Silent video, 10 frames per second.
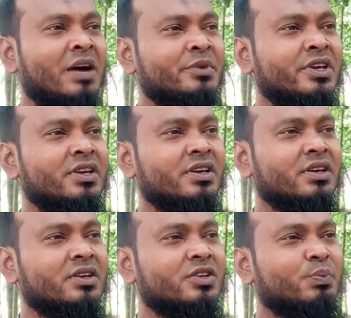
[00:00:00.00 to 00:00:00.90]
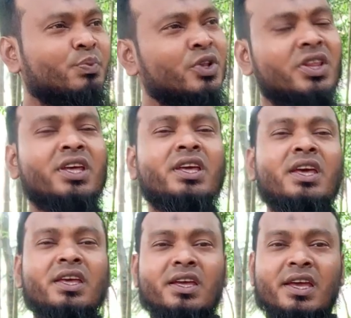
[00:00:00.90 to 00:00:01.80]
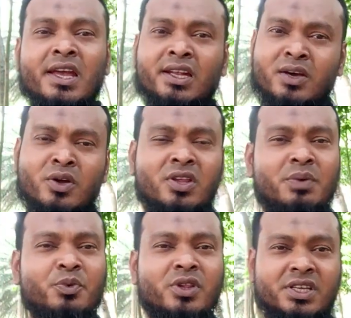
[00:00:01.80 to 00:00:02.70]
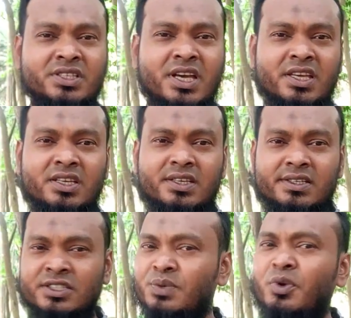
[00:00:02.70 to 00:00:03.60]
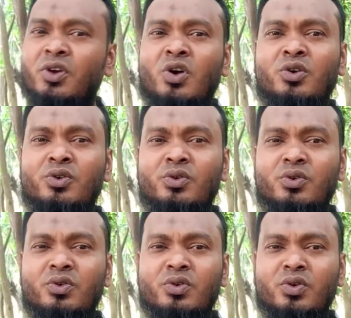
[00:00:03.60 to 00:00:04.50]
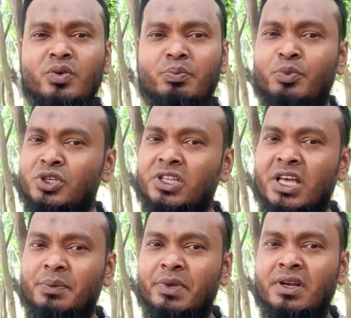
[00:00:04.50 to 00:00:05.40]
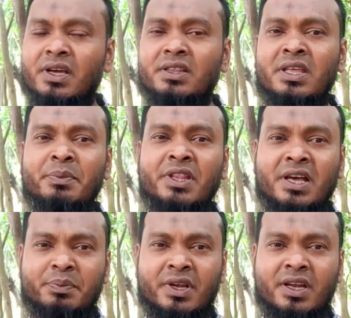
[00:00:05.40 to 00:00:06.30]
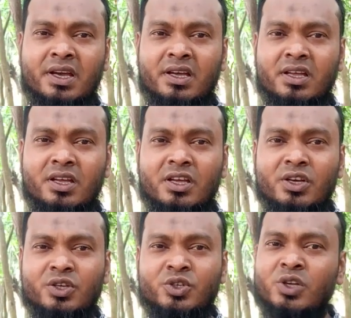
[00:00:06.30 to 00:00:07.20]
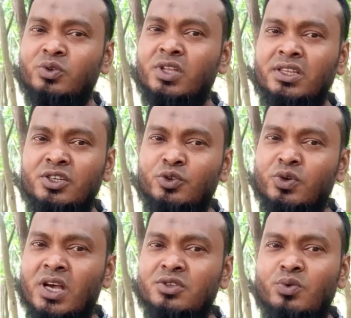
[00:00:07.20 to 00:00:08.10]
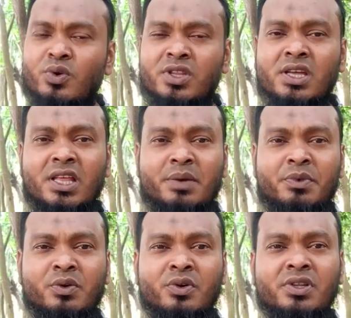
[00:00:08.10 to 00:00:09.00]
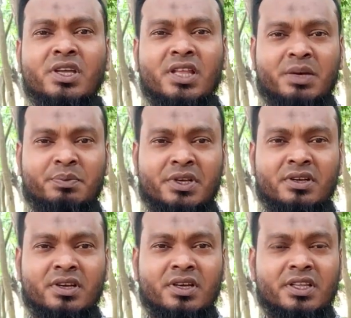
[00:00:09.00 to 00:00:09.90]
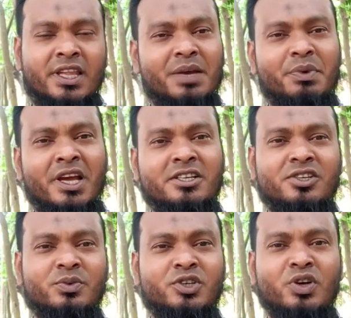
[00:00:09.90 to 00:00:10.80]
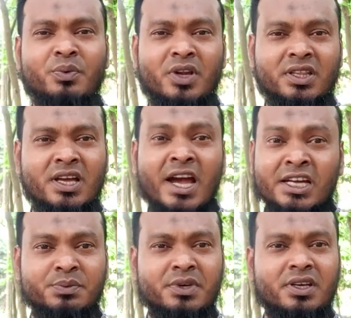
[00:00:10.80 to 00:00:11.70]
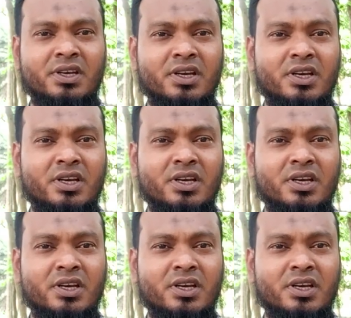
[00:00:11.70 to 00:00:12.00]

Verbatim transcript: আমি প্রত্যেককে একটা কথা বলতে চাই জীবনে কখনো বসে থাকবেন না থেমে থাকবেন না সততা দিয়ে শুধু কাজ করতেই থাকবেন করতেই থাকবেন দেখবেন একটা সময় সফলতা আসবে